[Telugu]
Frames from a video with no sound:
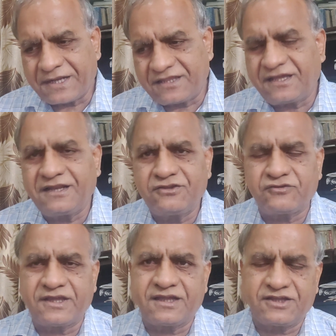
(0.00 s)
ప్రధాని
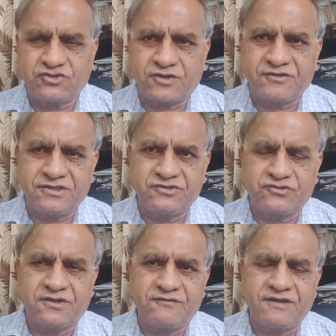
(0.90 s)
స్వయంగా చొరవ
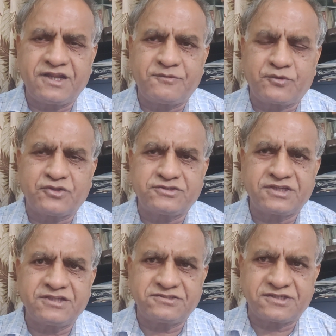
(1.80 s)
తీసుకొని వీళ్ళని
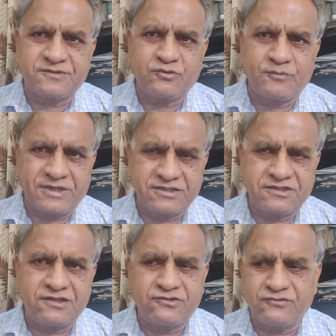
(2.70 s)
ప్రోత్సహించటము మనకు
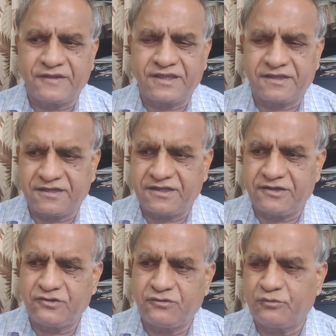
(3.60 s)
తెలుసు వెంకయ్య
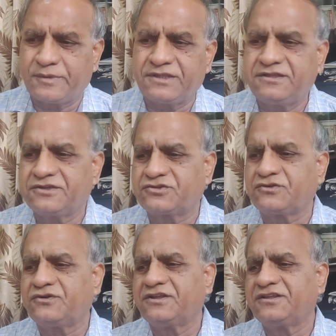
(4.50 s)
నాయుడు
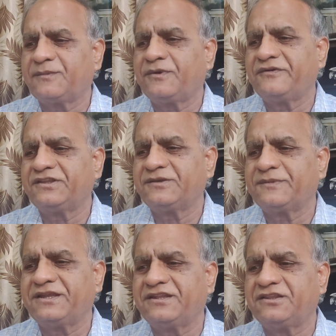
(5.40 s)
ఉపాధ్యక్షుడు కూడా
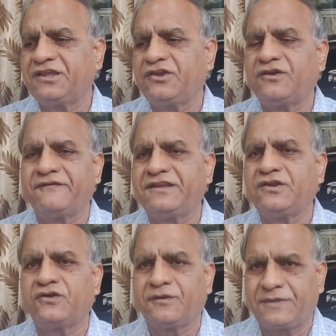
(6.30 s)
సమావేశమైన తీరు
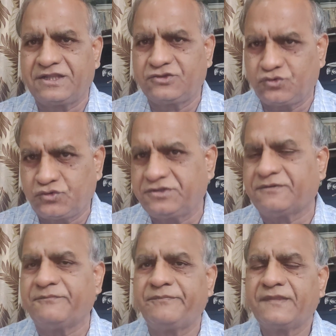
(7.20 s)
అవన్నీ కూడా మనం
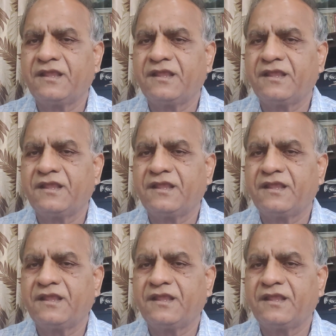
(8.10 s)
చూసాం